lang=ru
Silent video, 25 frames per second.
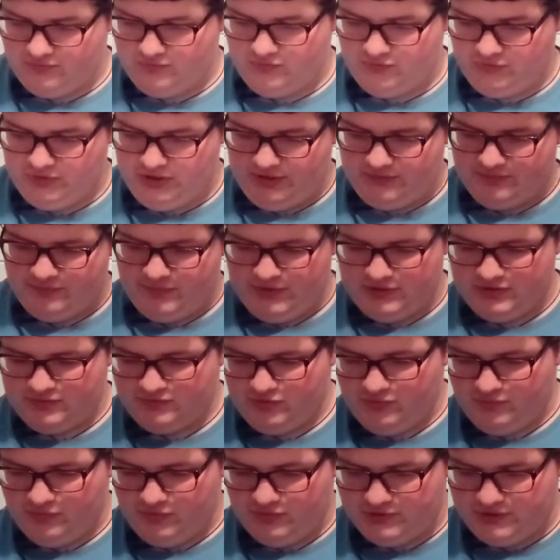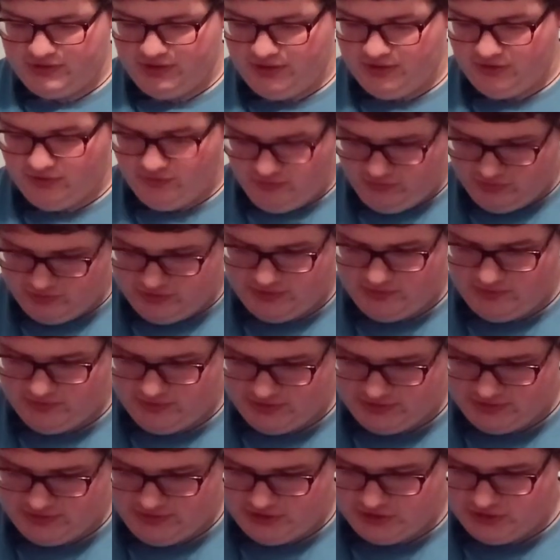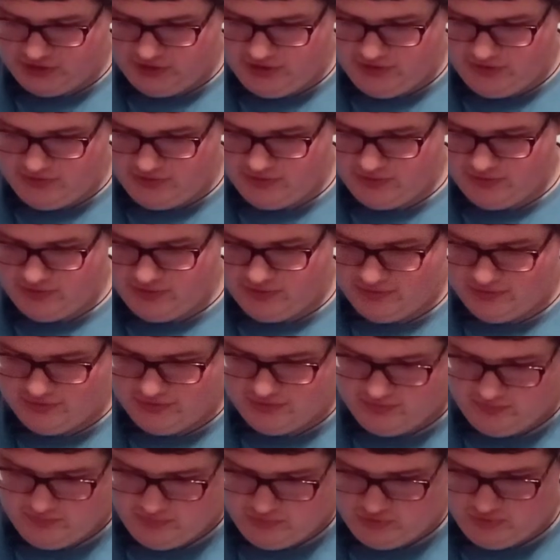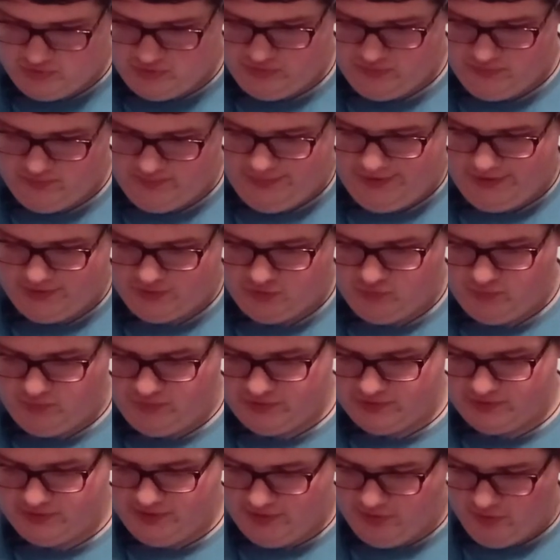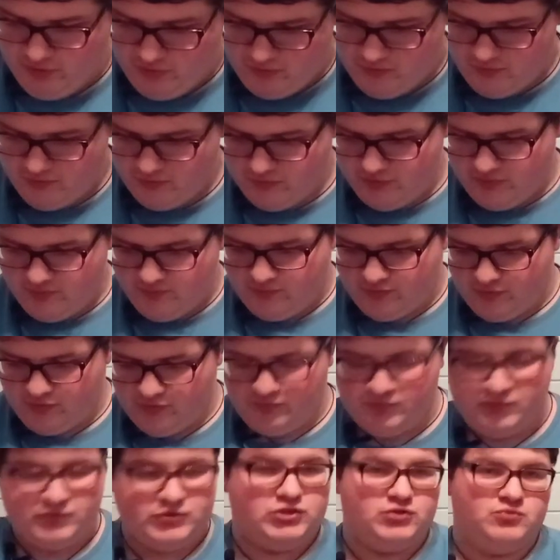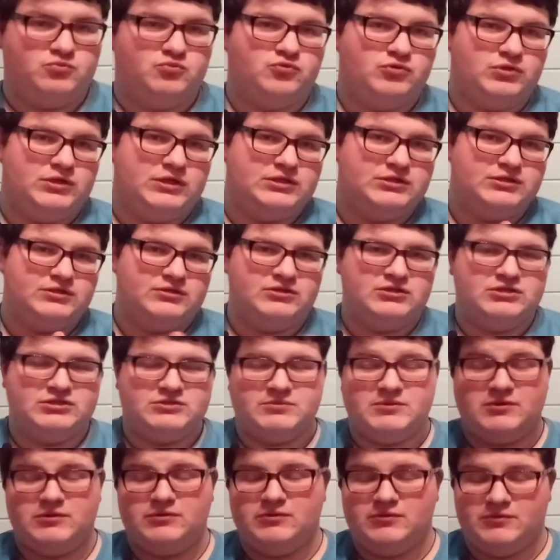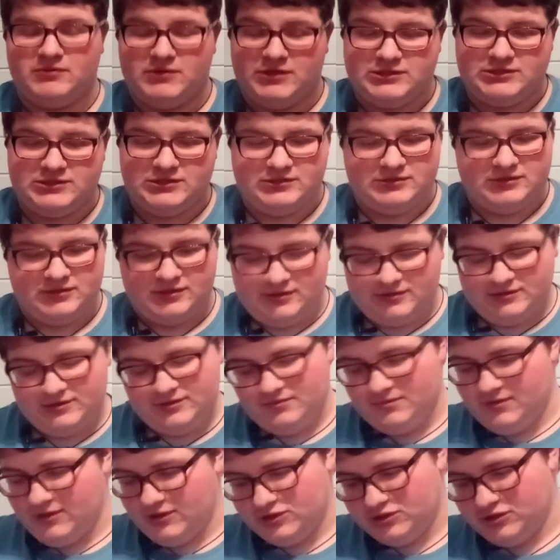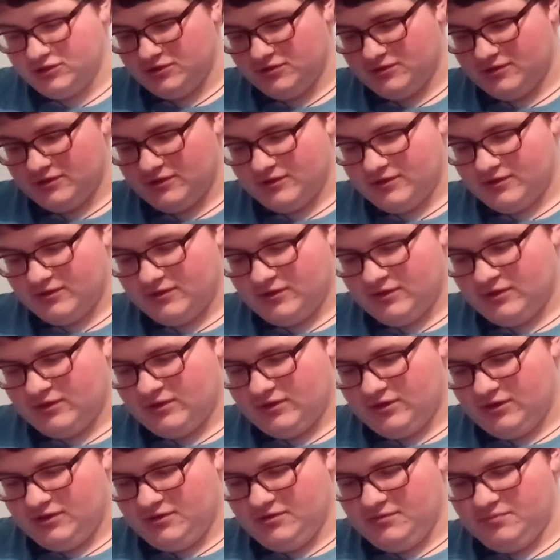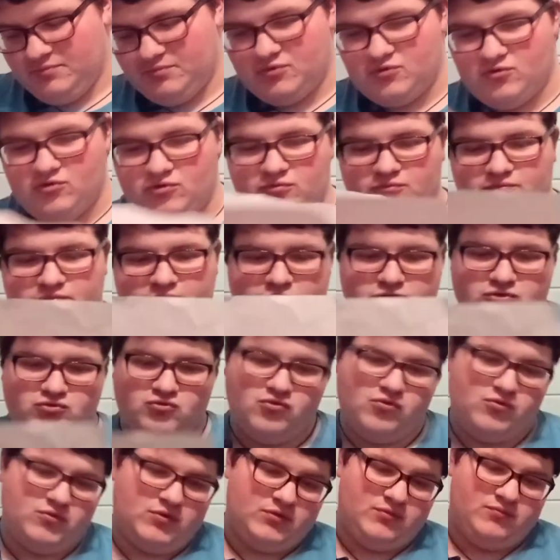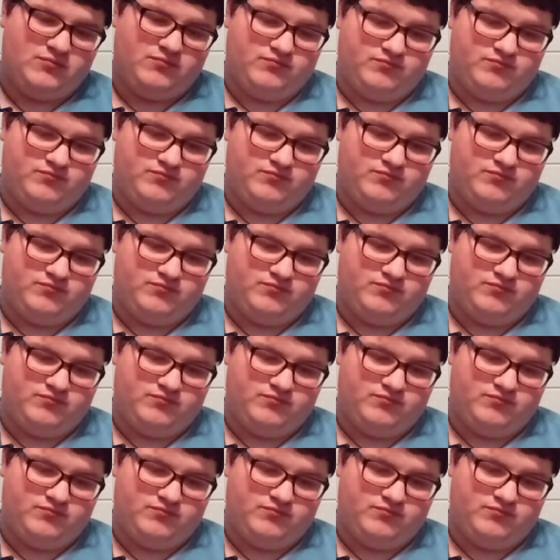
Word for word: Так, в принципе, все было среднее, но вот именно зашли. Про «Пойду постою», про «Почему единая и справедливая Россия» — это разные вещи, и про Пескова.